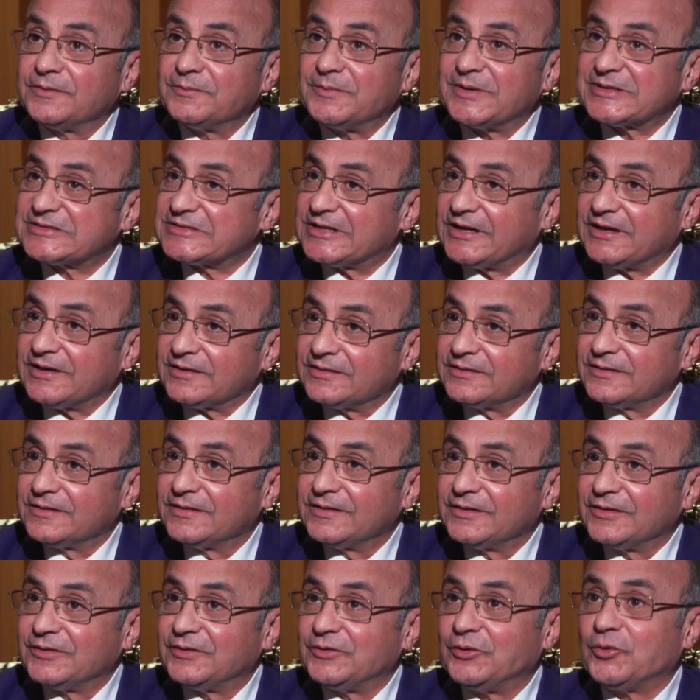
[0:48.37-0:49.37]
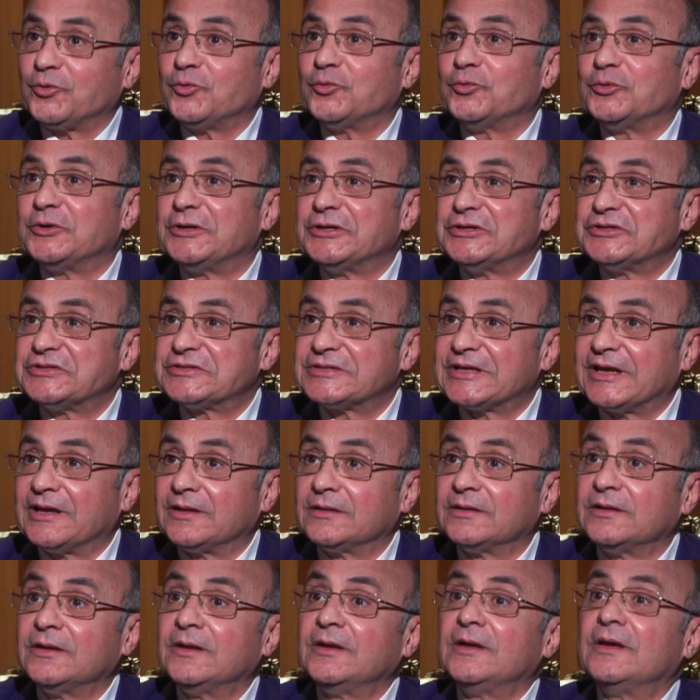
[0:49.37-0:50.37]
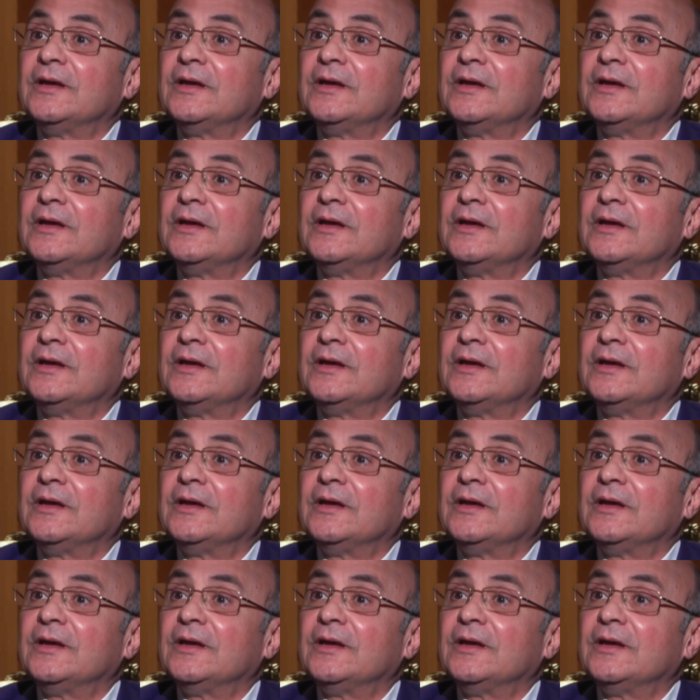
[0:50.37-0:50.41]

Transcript: مثلا لحقوق الانسان